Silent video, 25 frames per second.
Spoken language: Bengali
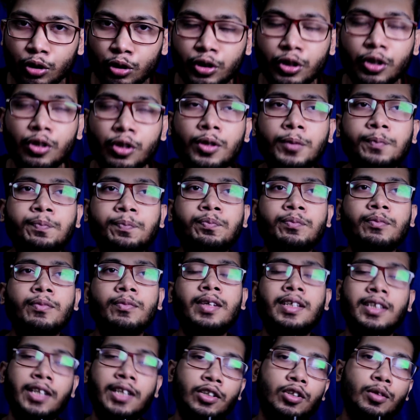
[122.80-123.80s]
চলছিল
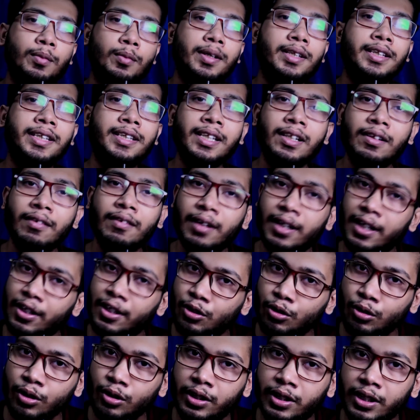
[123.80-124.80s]
সেই সময় দিলওয়ালে
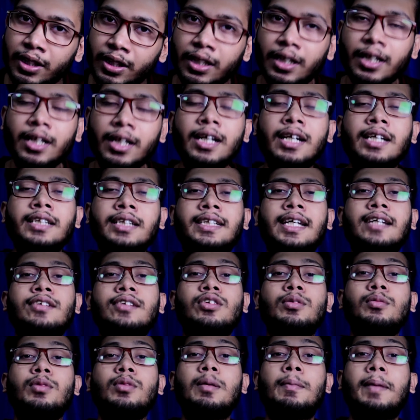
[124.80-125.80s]
চলছে সেই
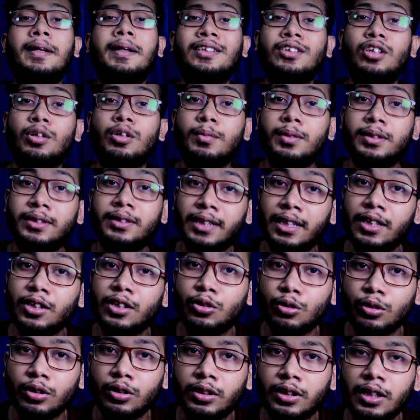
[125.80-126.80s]
সময় বাজিরাও মস্তানি
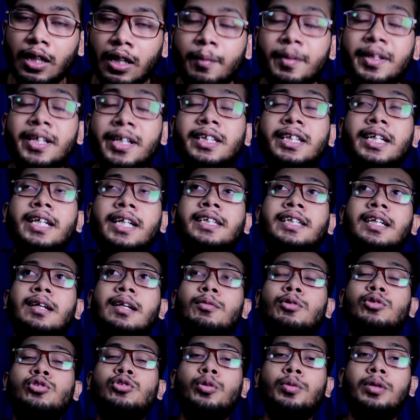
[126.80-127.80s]
চলছে আমি দেখতে
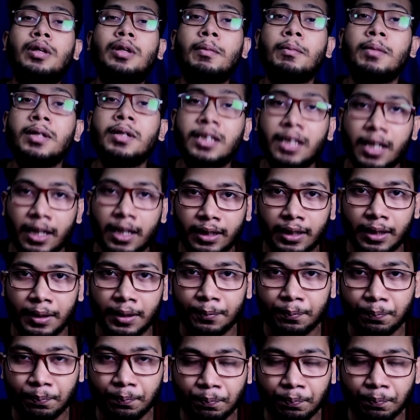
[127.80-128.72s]
গেছিলাম ওই ছবিটা মিত্রাতে